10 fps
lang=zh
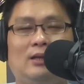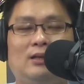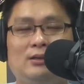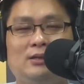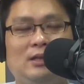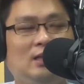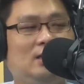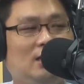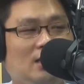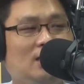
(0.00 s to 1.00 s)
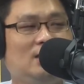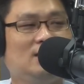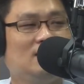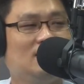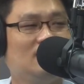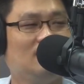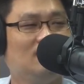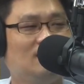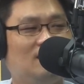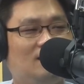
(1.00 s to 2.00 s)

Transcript: 就是逆逆逆。哎，